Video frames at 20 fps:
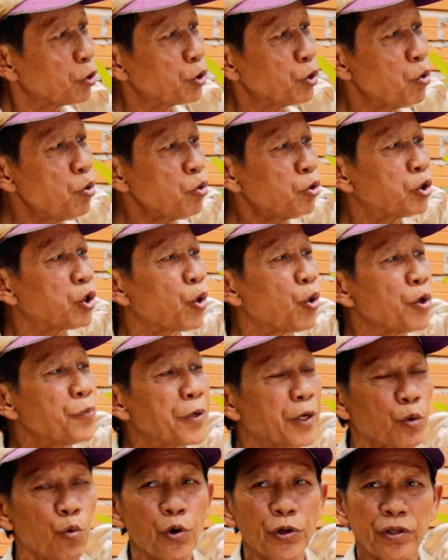dù dù trôi
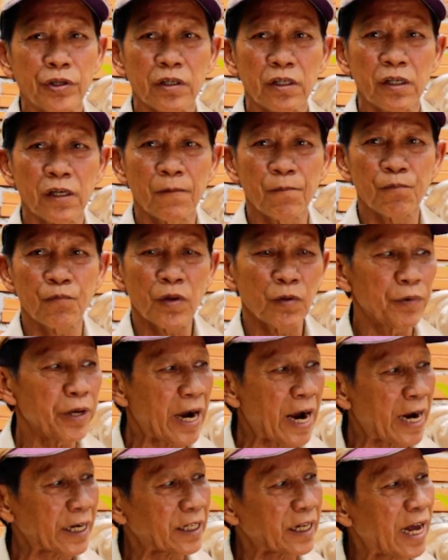về ruồi vì
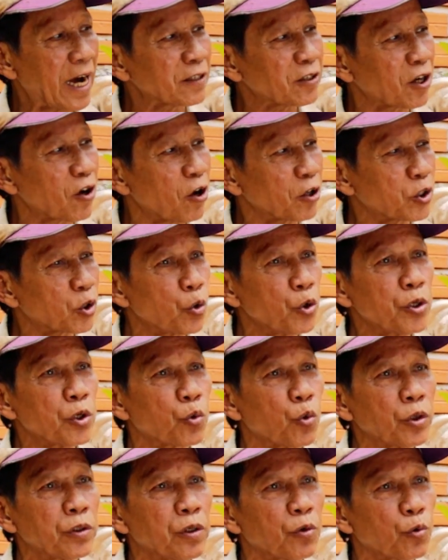ai lang từ đó trôi
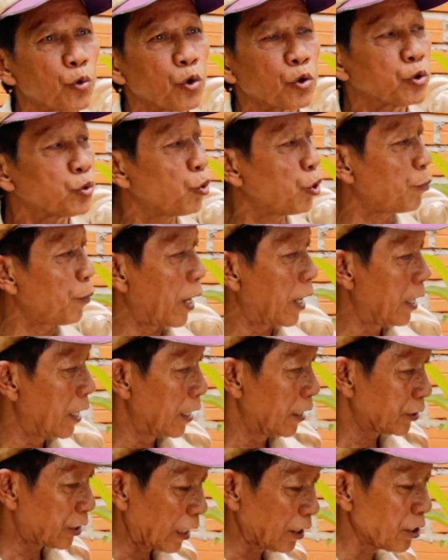ruồi tuổi mà
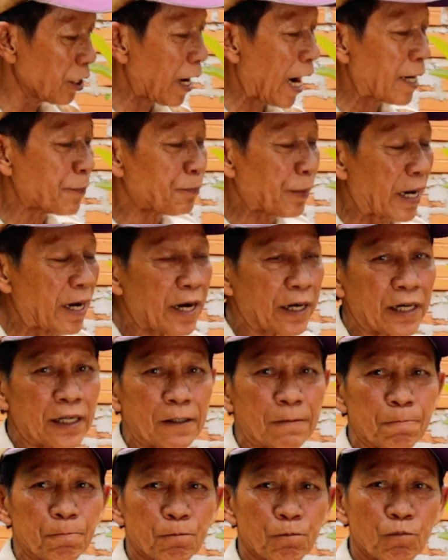chẳng những ai tra đâu